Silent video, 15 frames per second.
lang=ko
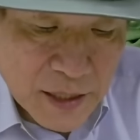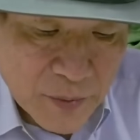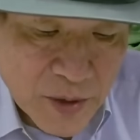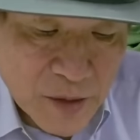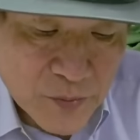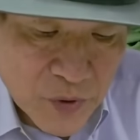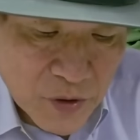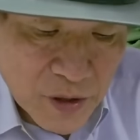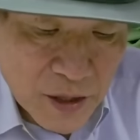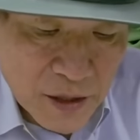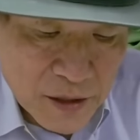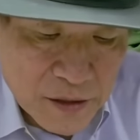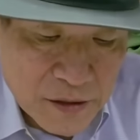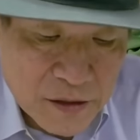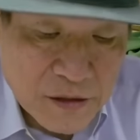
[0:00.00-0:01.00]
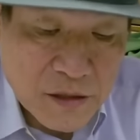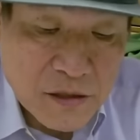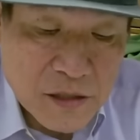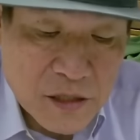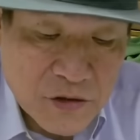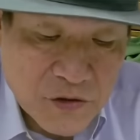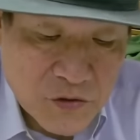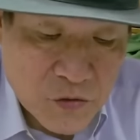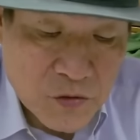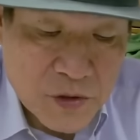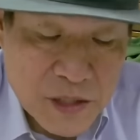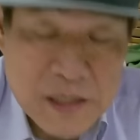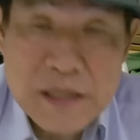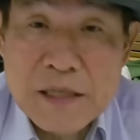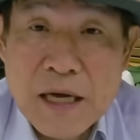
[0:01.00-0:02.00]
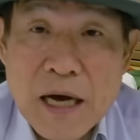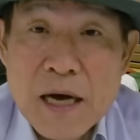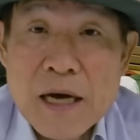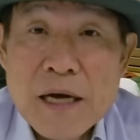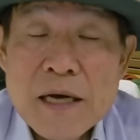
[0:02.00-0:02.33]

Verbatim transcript: 발표가 늦어질 수도 있다.